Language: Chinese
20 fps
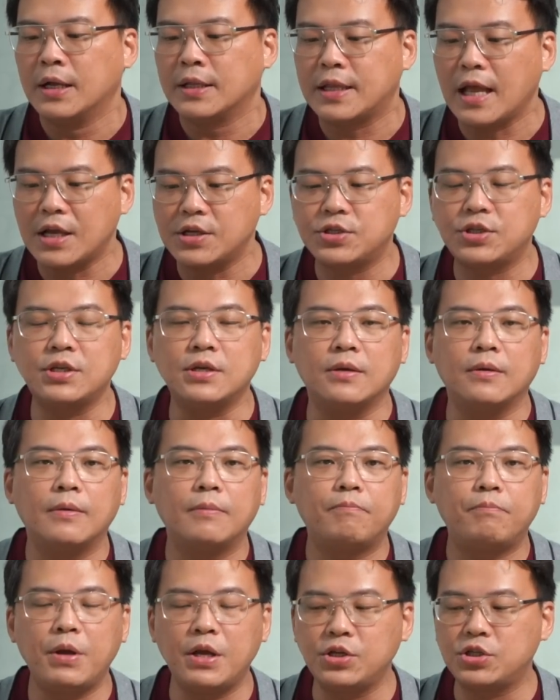但是
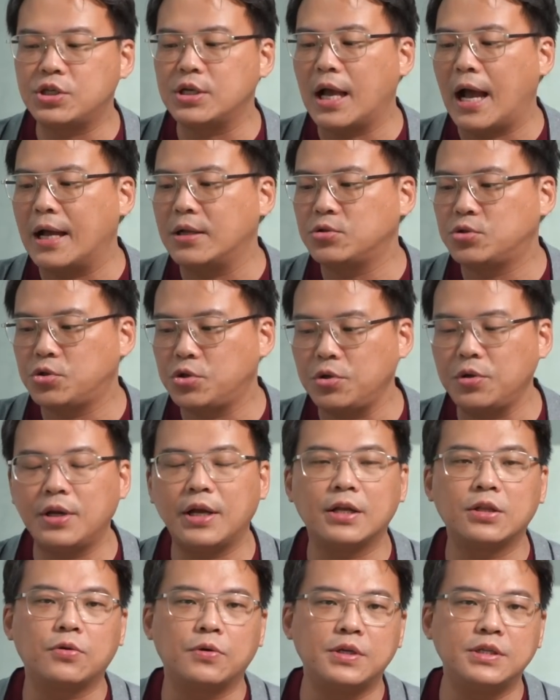冰室和去
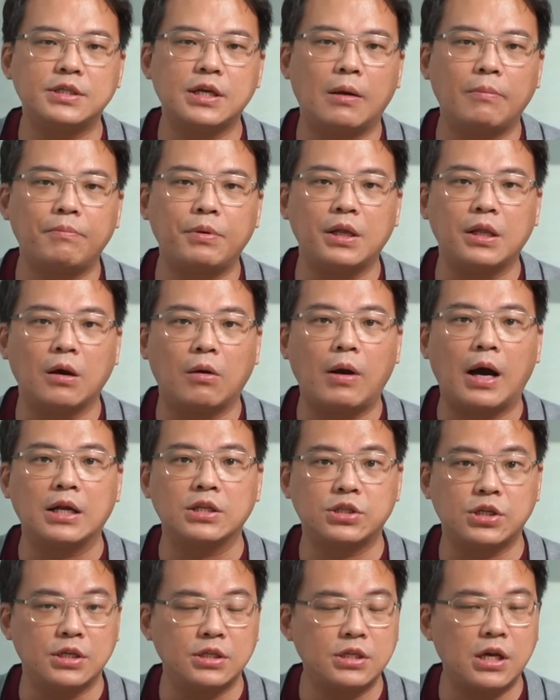年同一相比的话，
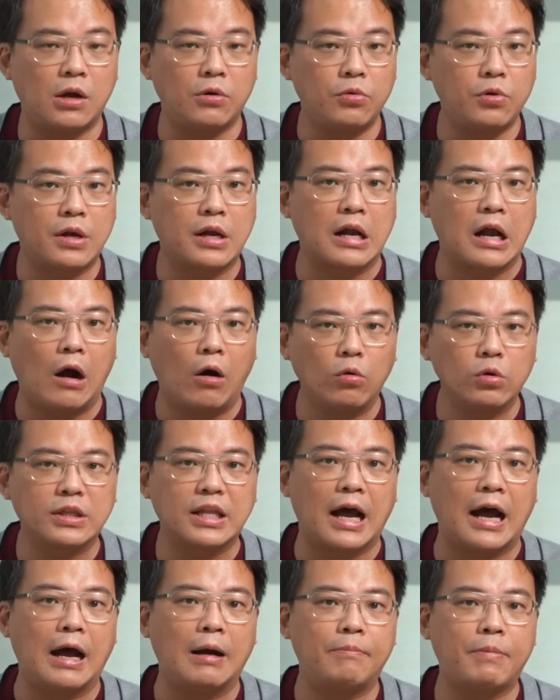成长率高
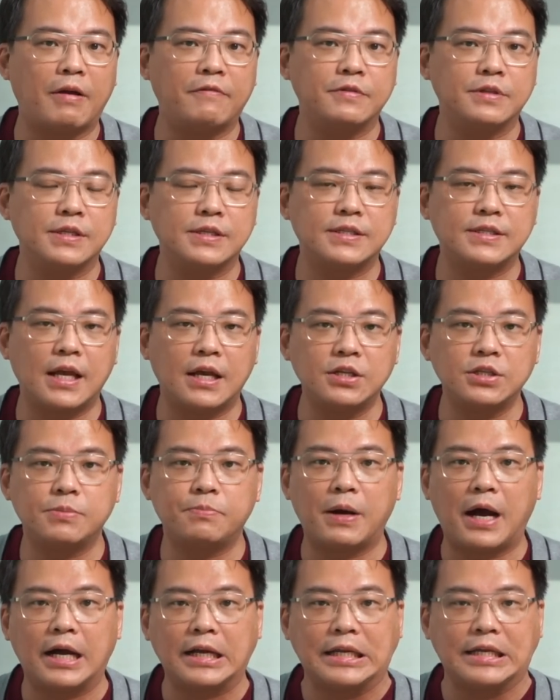达百分之三十
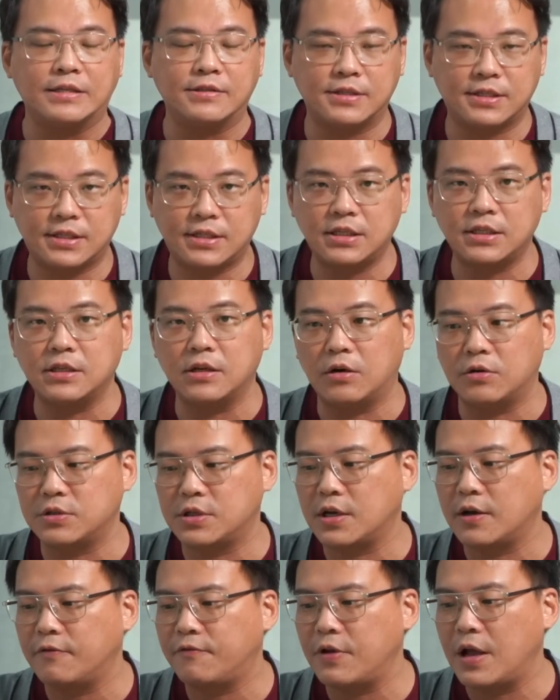八点四哦，
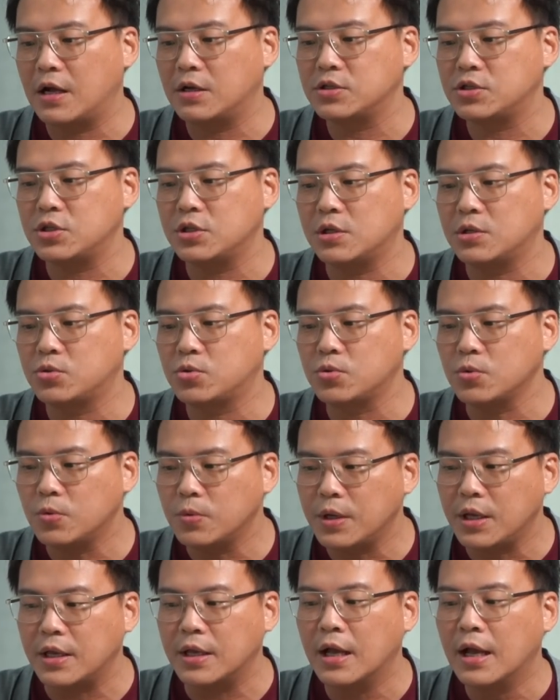这个非常值得
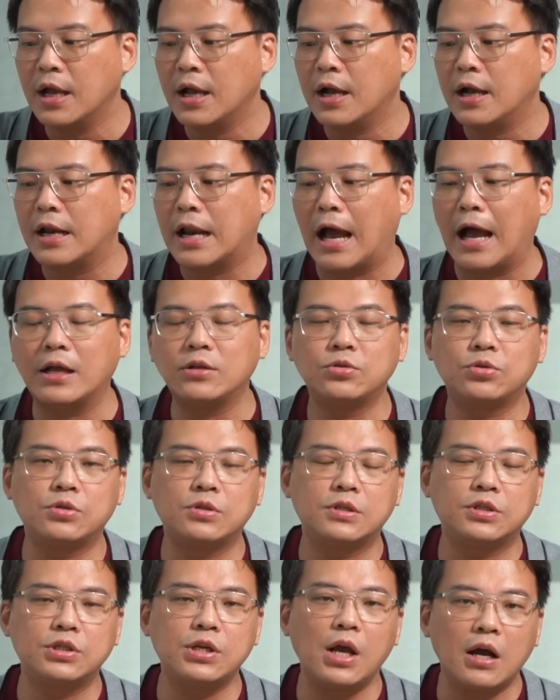注意。那和
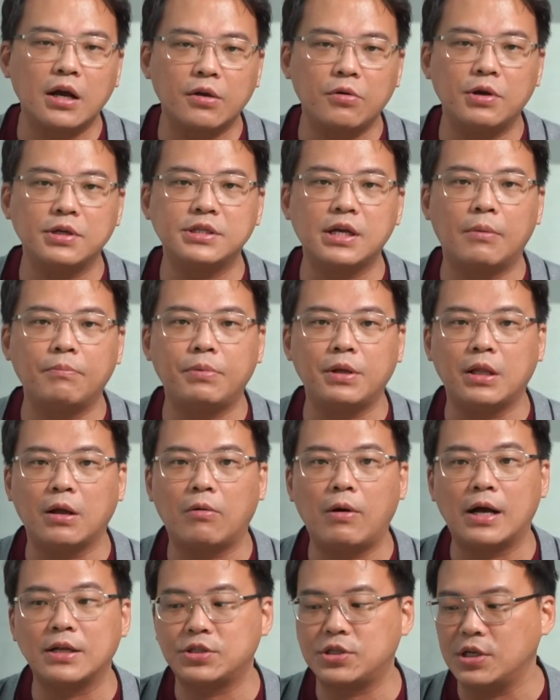上个月相比的
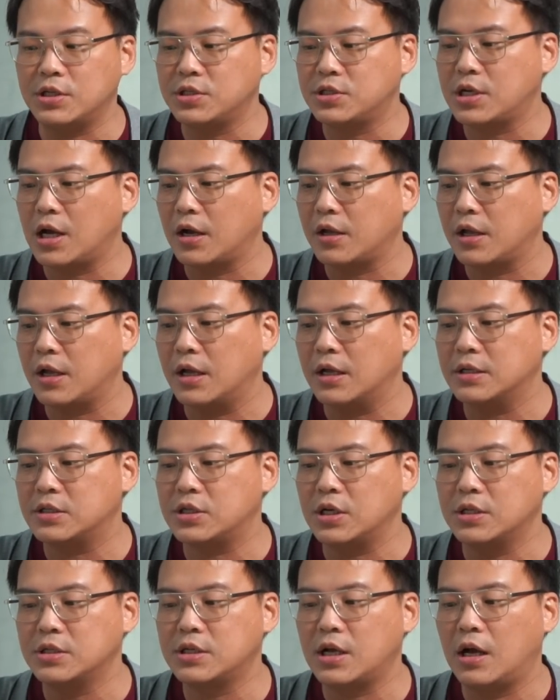话，成长也
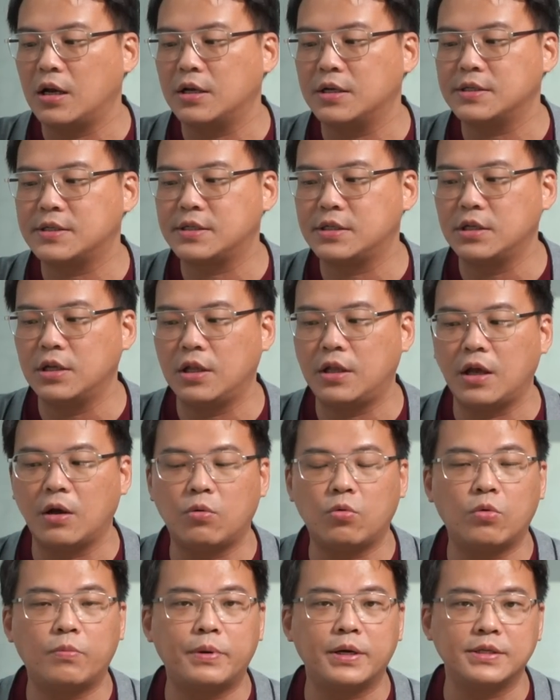成长了四点
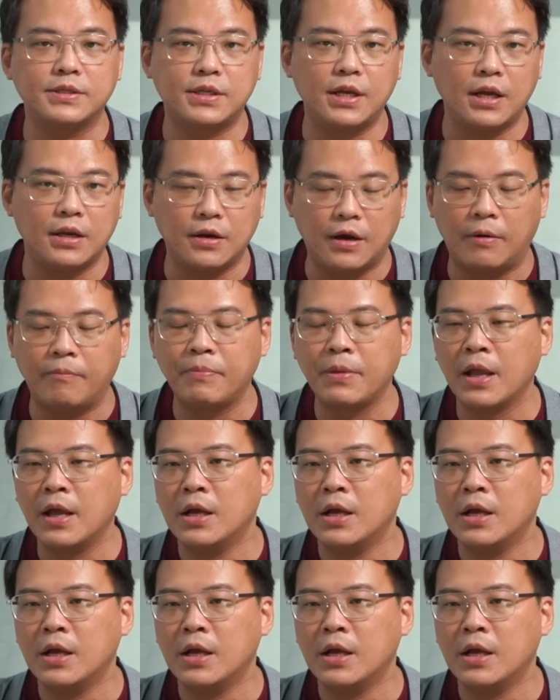五 percent 哦。